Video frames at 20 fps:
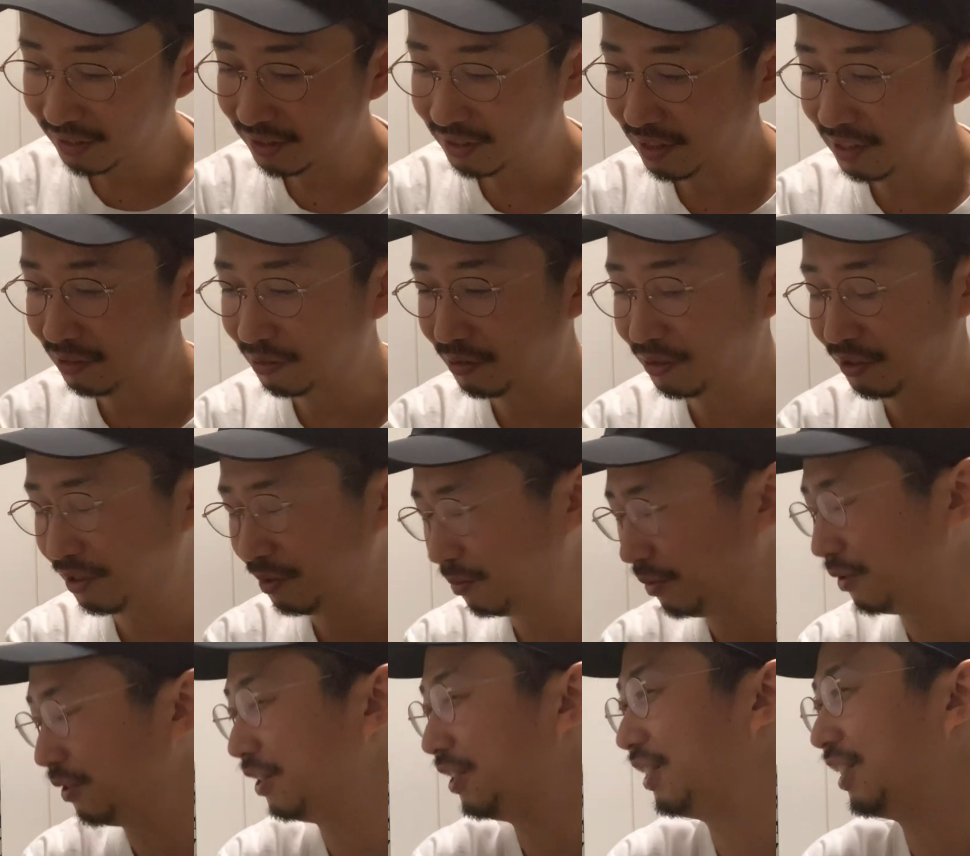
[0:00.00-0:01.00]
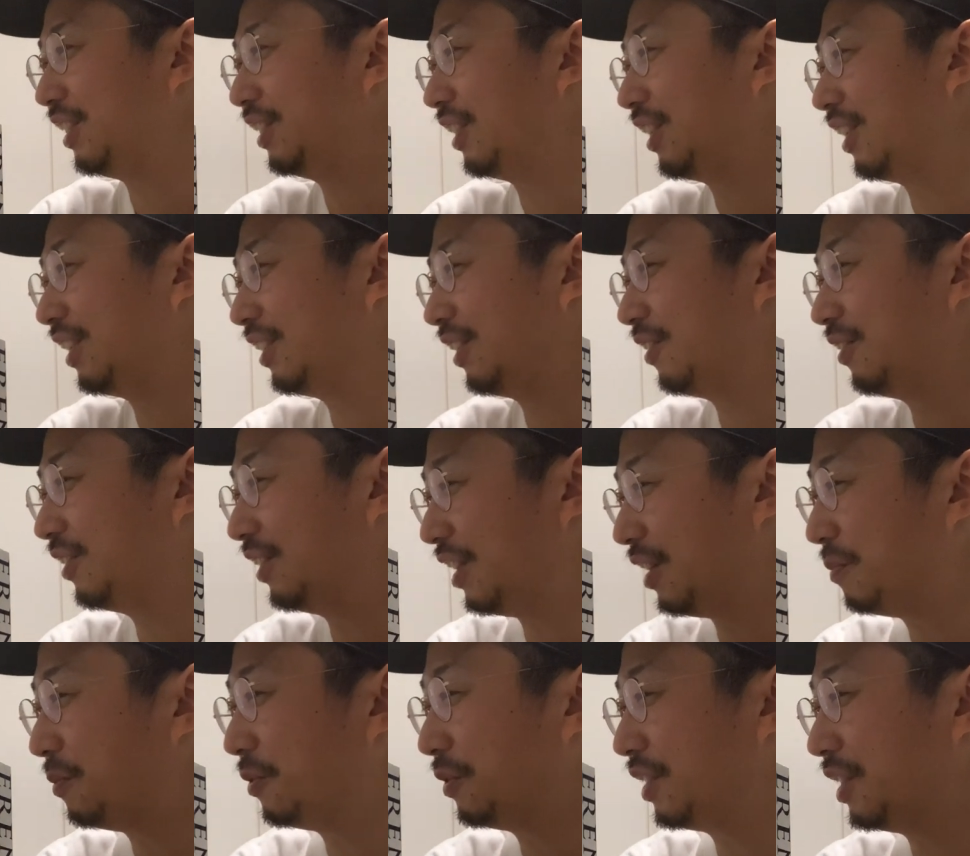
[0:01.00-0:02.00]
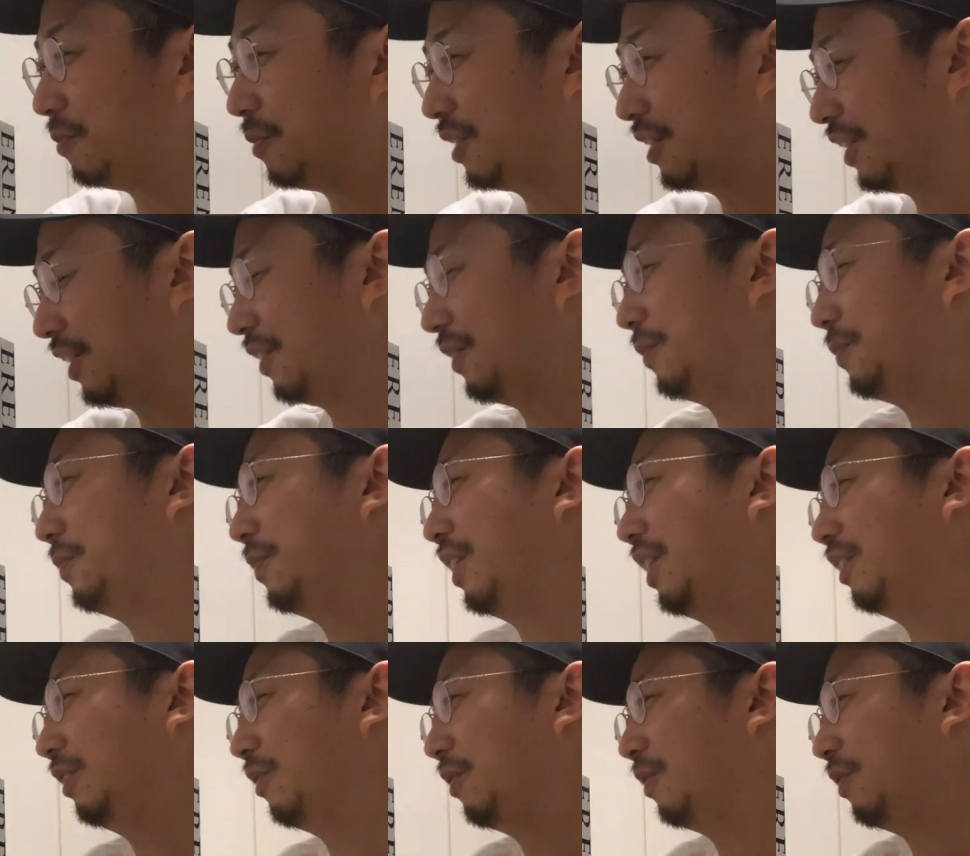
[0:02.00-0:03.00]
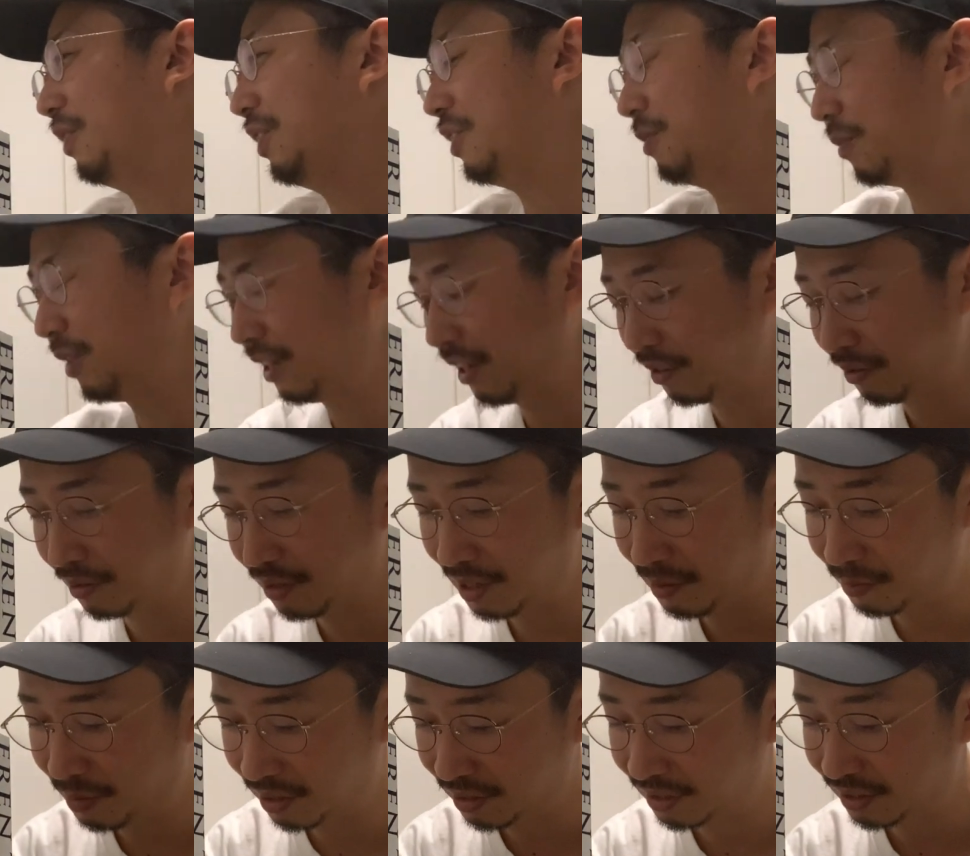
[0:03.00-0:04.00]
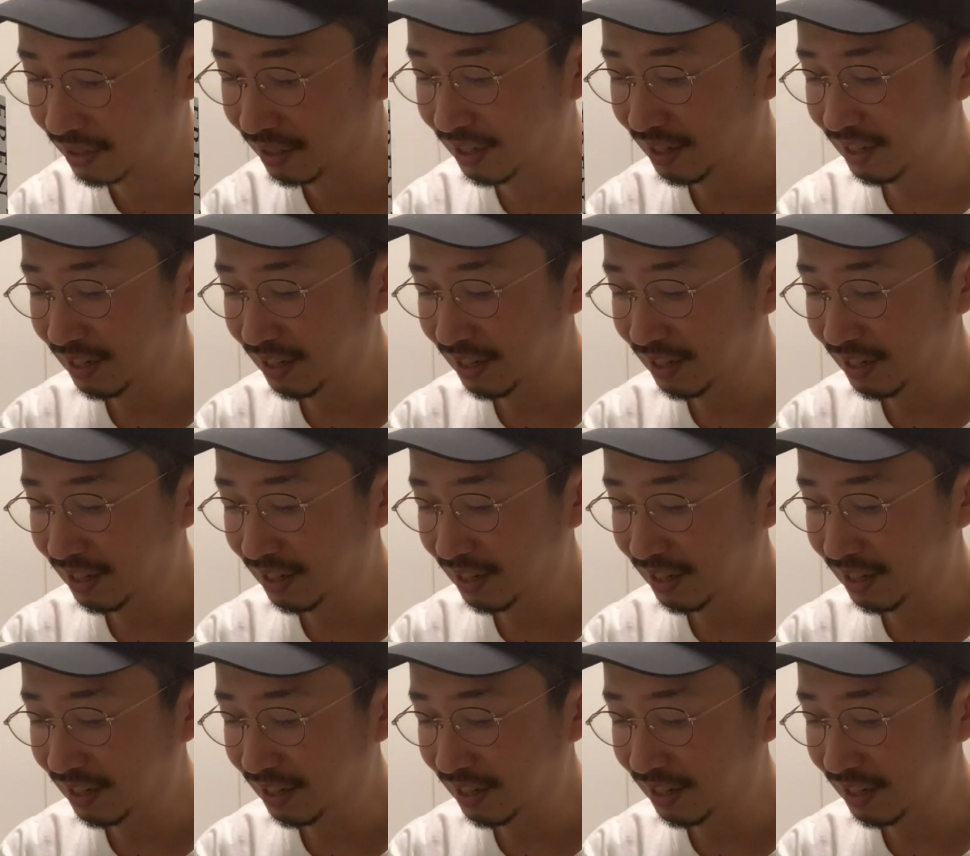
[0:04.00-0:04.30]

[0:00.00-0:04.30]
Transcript: う、あの、十分していただいてるんで、もう言いません。あの、いつもありがとうございます。